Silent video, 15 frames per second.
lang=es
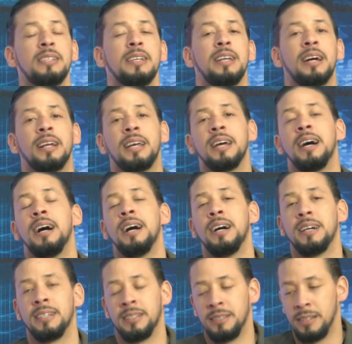se le
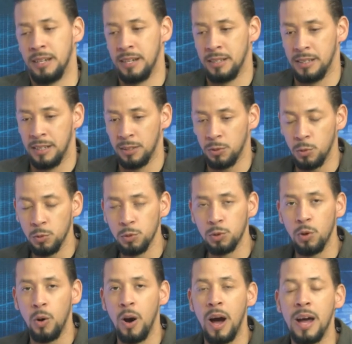agrega
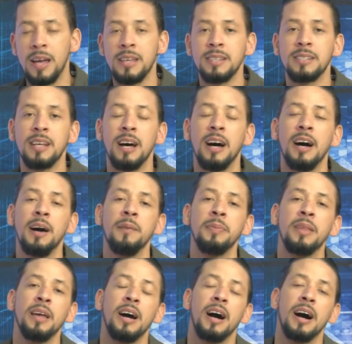adjunto a esta,
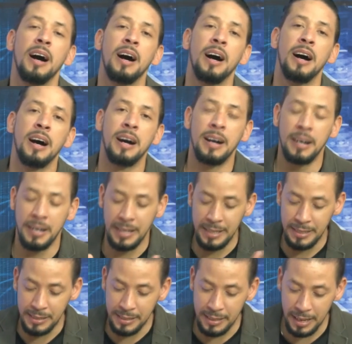a,
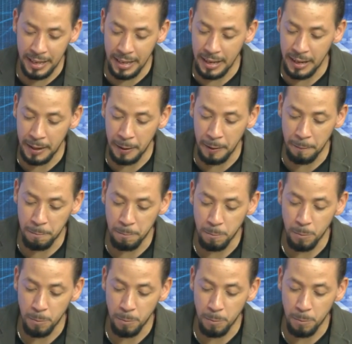este,